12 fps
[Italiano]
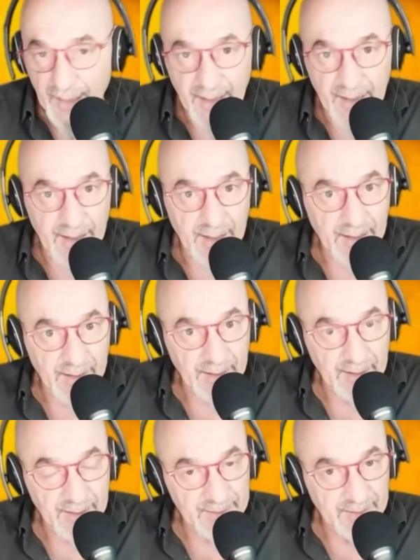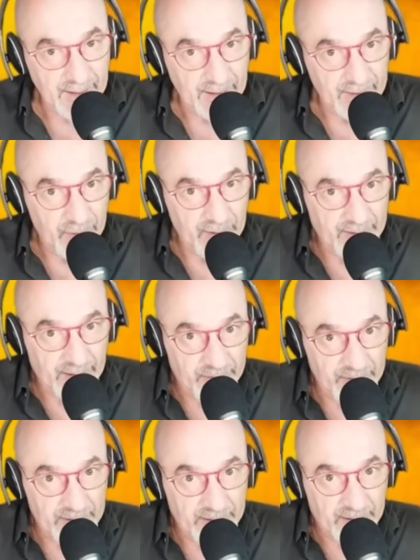l'estranazione dalla
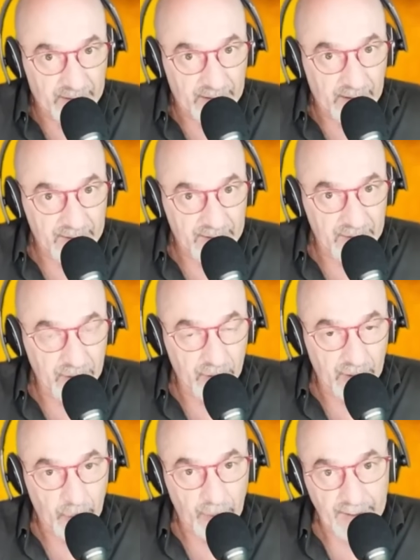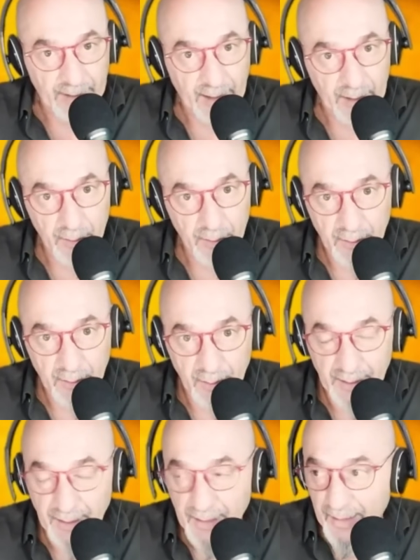vita, di relazioni, quindi alcol,
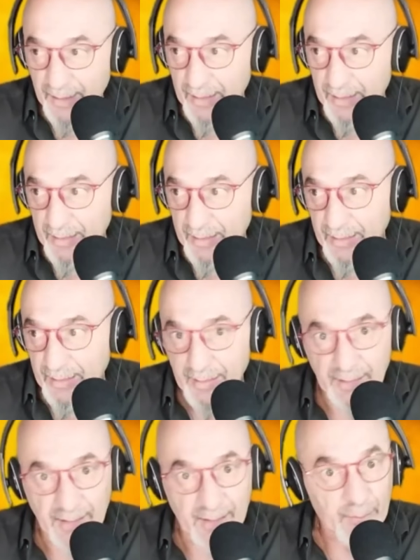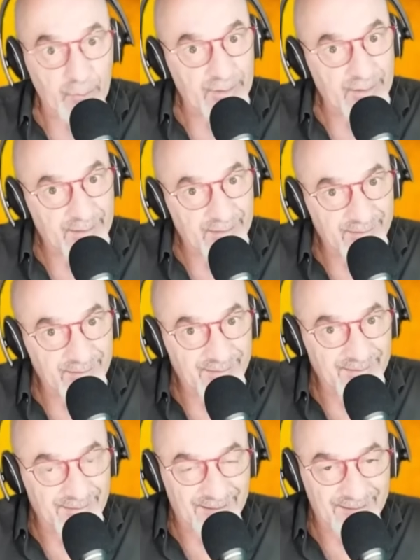droghe e, e il potere.
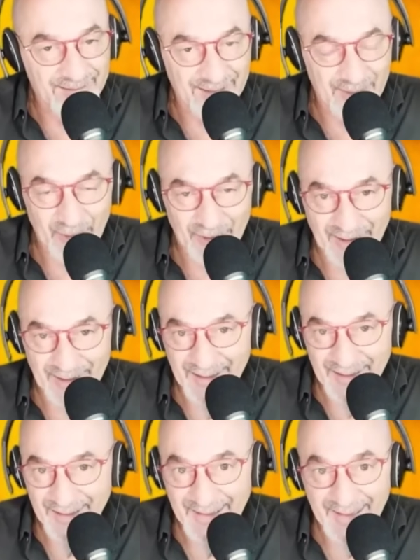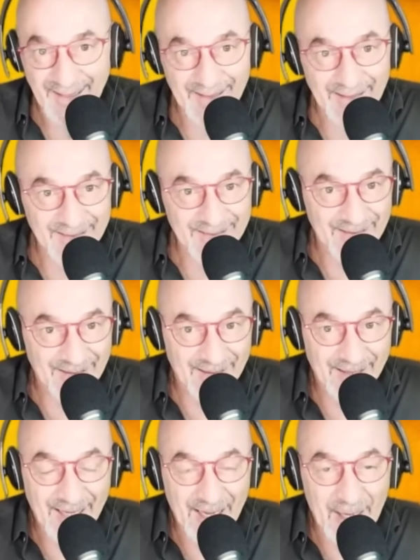Eh? il potere, l'idea di essere,
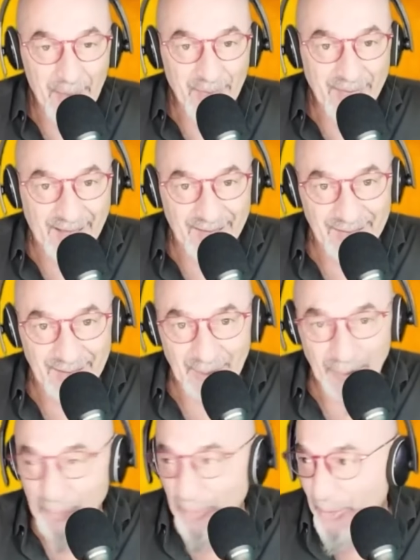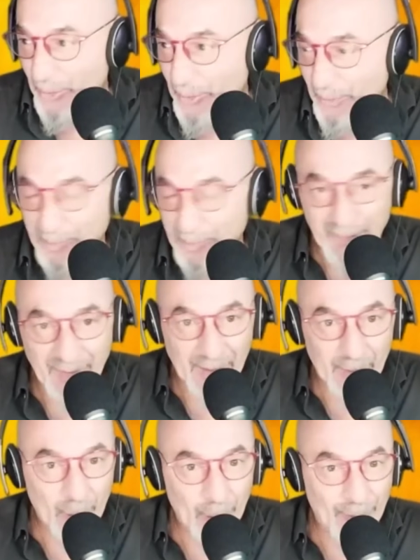di essere un po' il
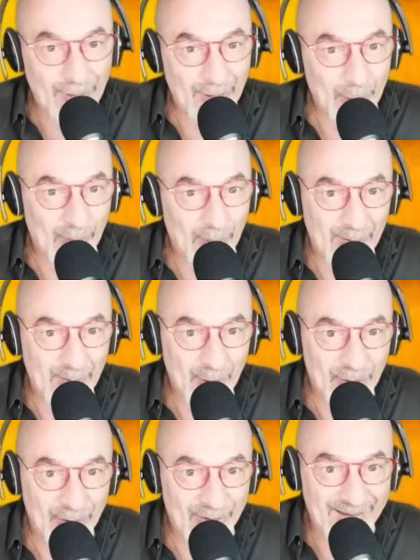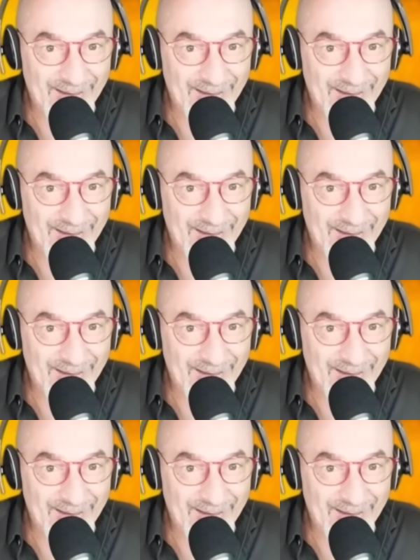buco del culo del mondo.